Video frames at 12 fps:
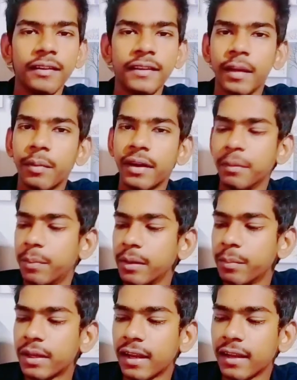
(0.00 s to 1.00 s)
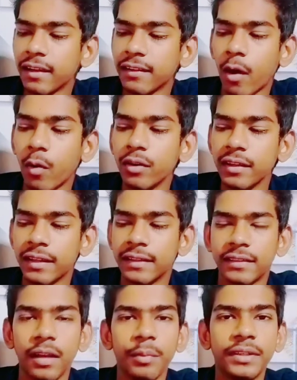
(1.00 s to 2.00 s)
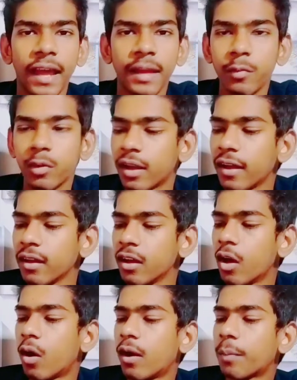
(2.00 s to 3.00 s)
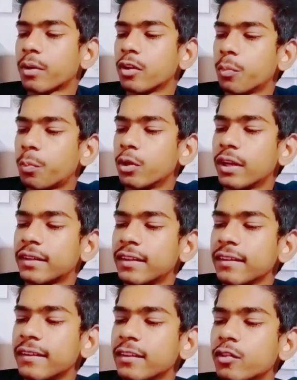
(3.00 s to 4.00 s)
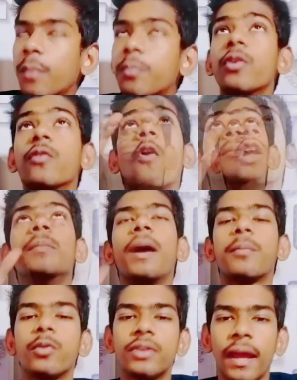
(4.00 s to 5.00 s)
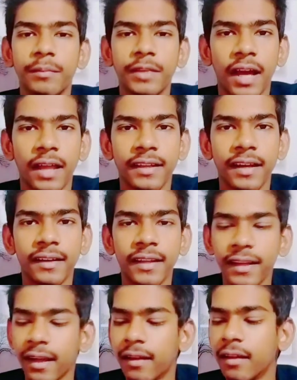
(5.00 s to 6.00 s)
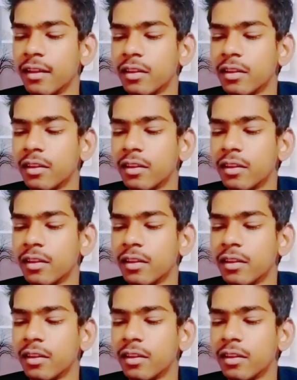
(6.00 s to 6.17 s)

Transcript: ये एक बार रिपीट भी करेगा साउंड कितना भी टाइम हो रहा है और आपका जो प्रोजेक्टर से जो आपको वॉल में आपको टाइम दिखा देगा ठीक है